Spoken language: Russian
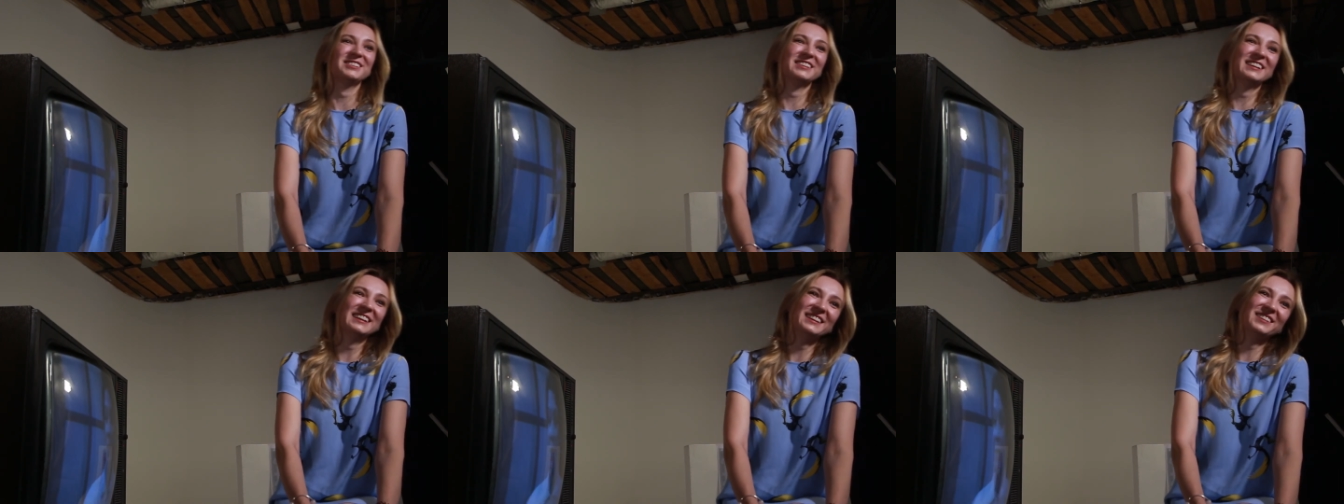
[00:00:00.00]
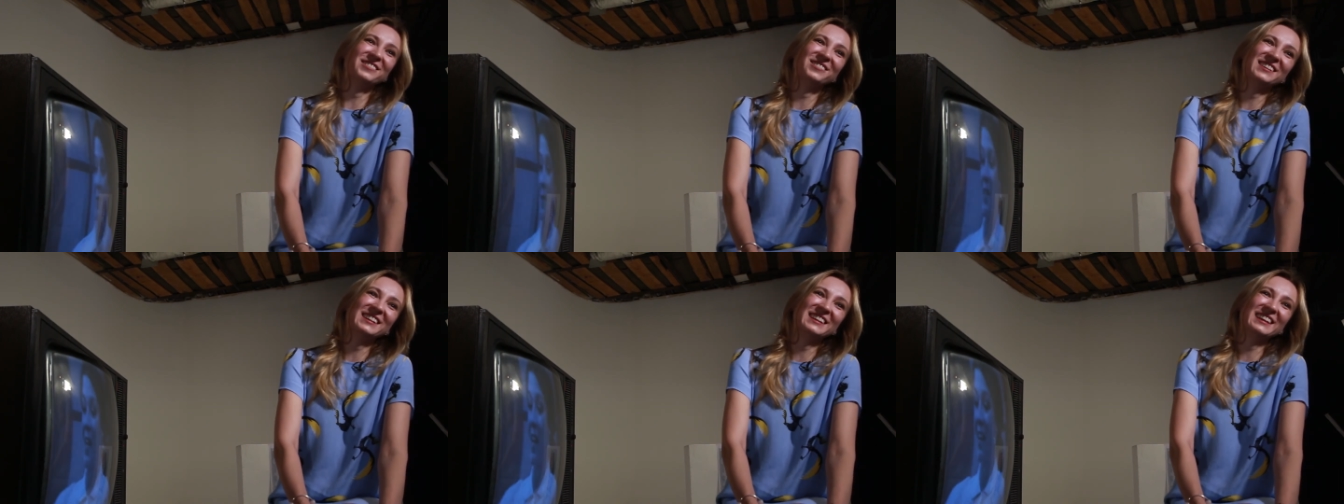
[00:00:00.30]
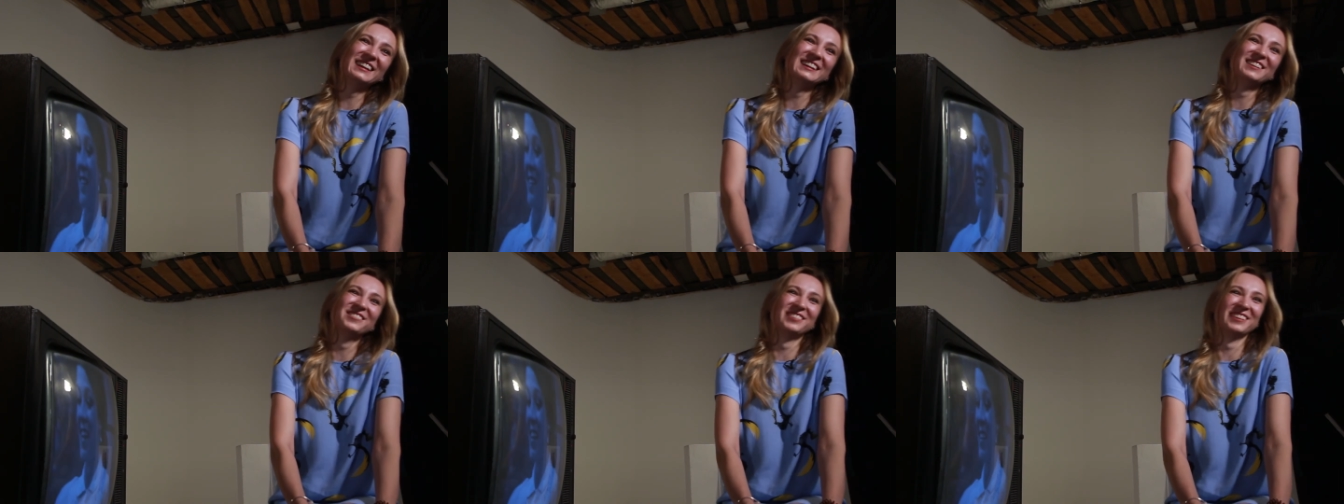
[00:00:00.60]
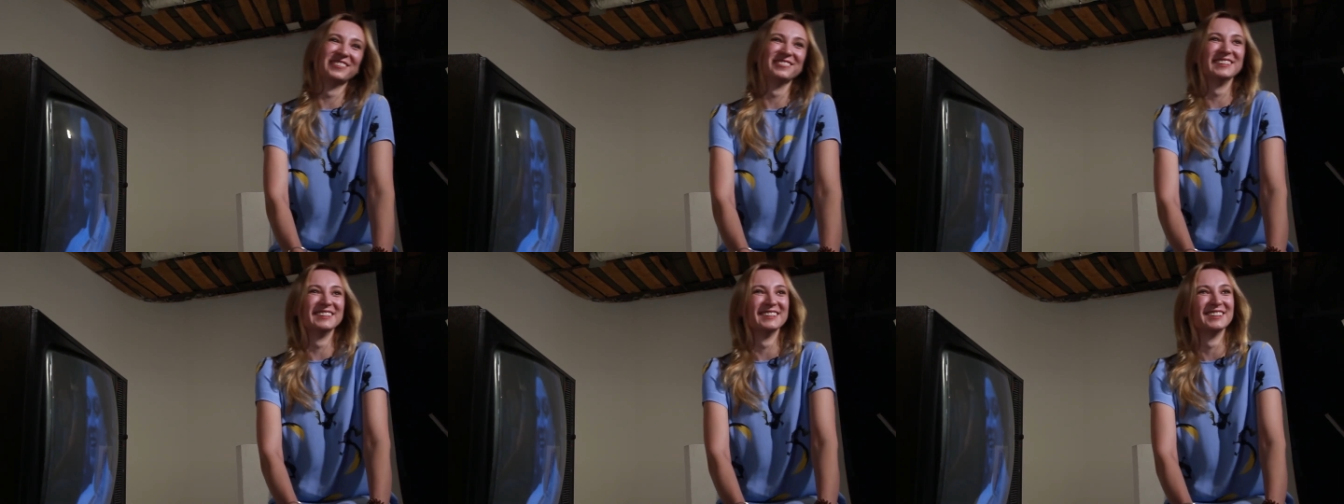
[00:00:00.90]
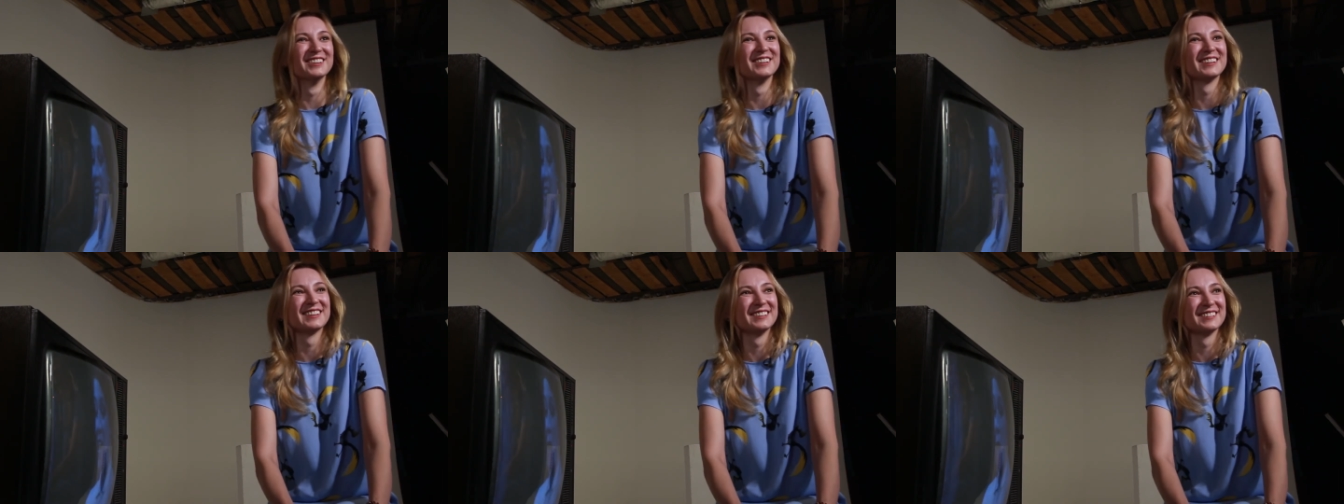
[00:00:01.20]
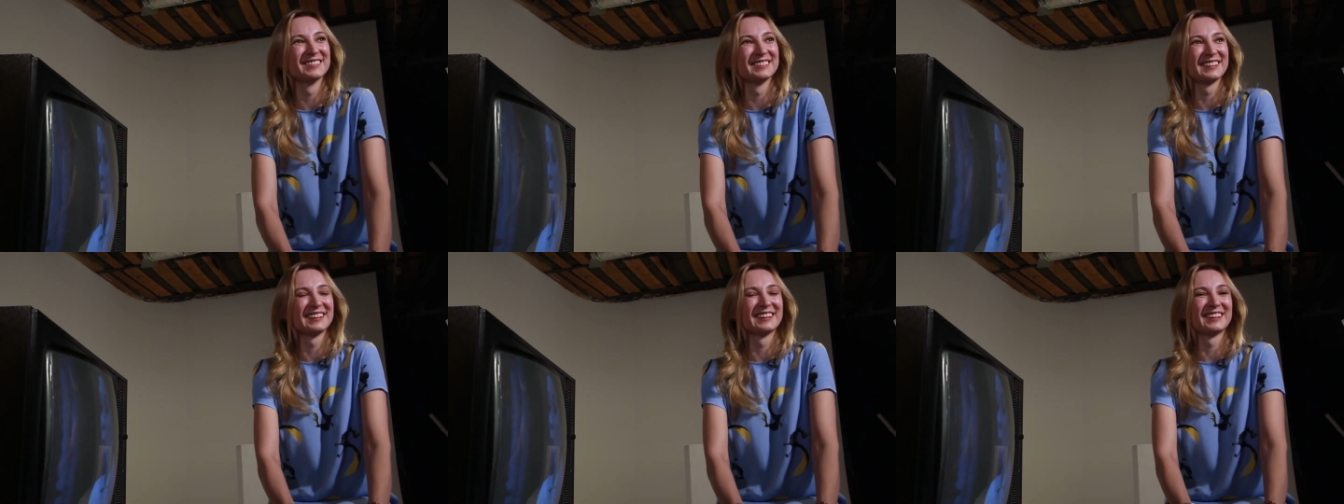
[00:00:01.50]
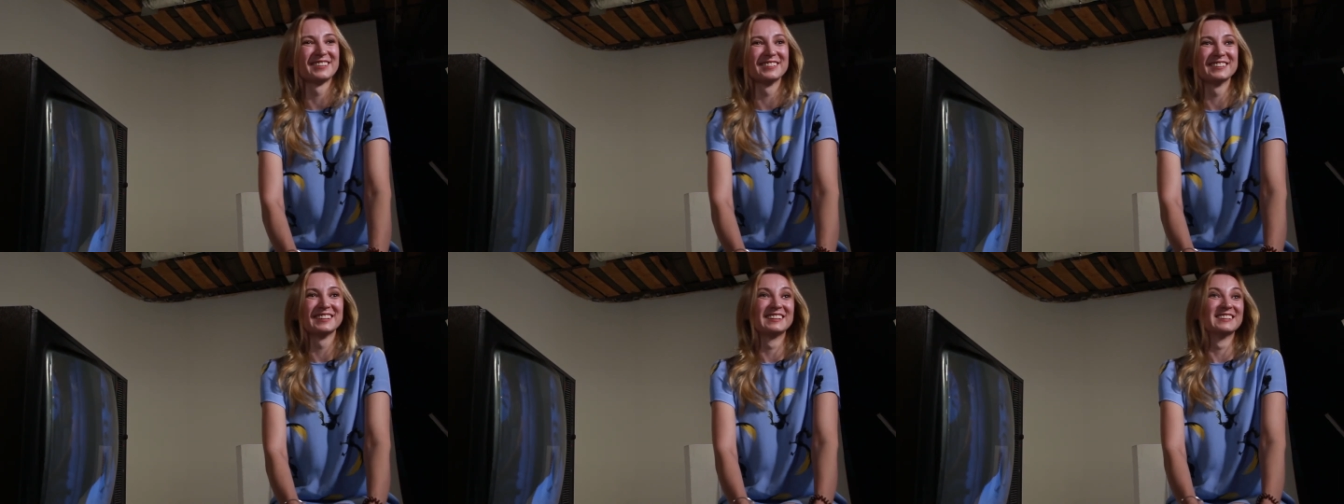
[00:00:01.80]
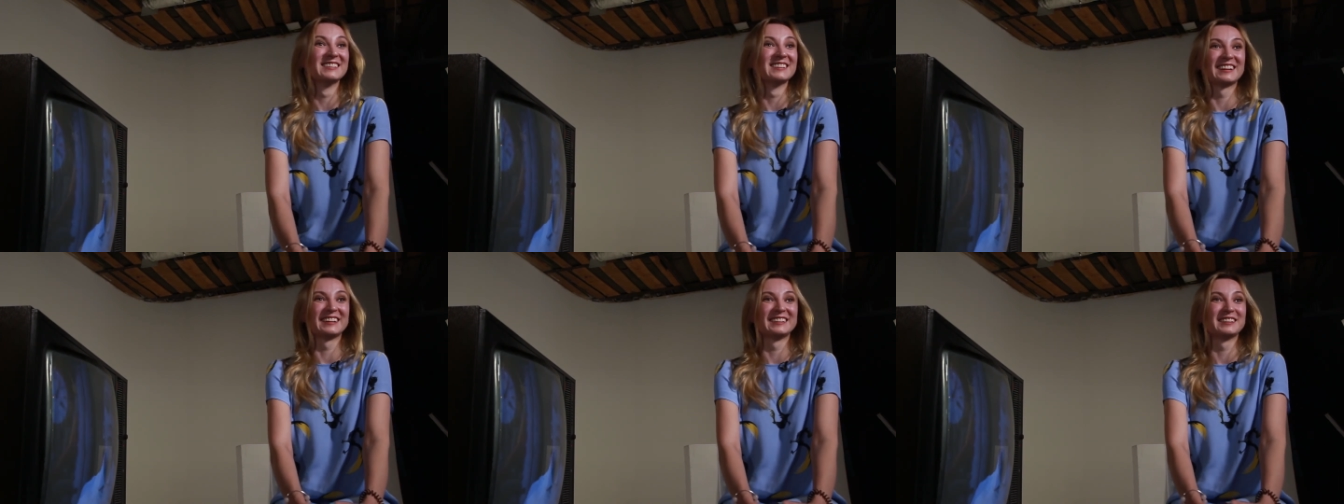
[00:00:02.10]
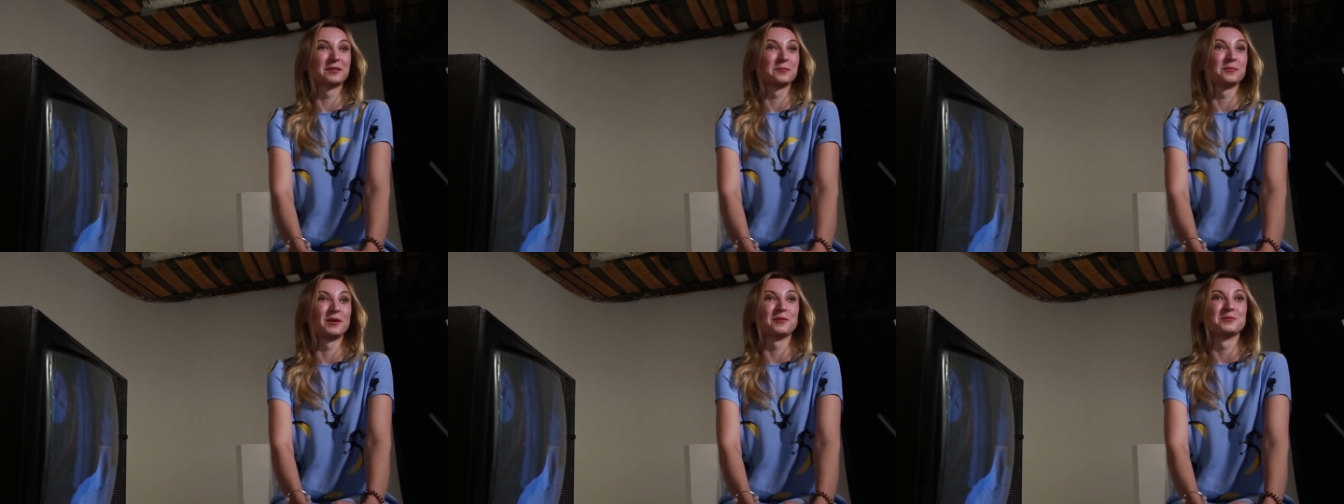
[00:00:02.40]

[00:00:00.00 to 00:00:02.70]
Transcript: чужие, мы ели помидоры с огорода, не заходя к